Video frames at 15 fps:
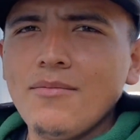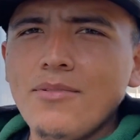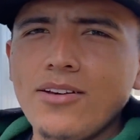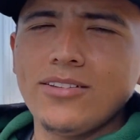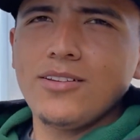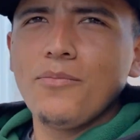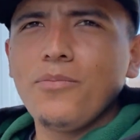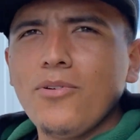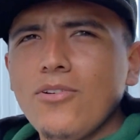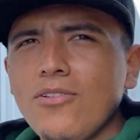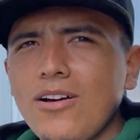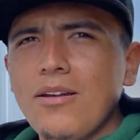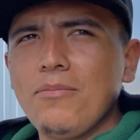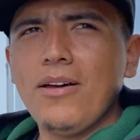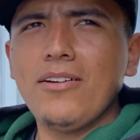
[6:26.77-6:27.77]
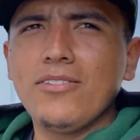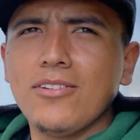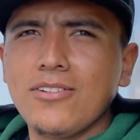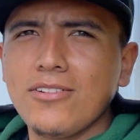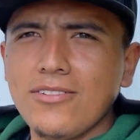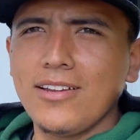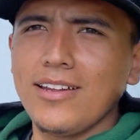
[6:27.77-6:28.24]
Pero tampoco calmada y no
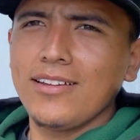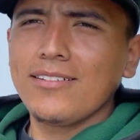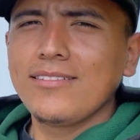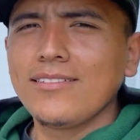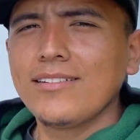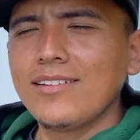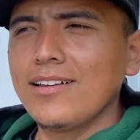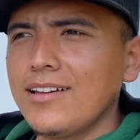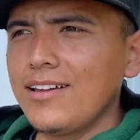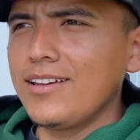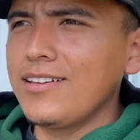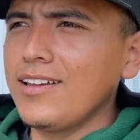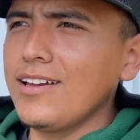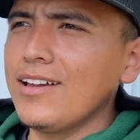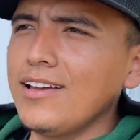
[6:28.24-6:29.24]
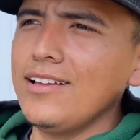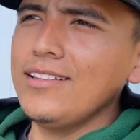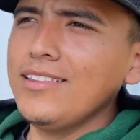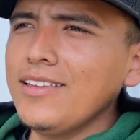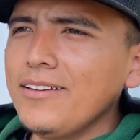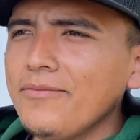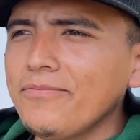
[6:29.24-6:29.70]
creo que, llegue
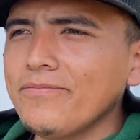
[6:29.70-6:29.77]
gente.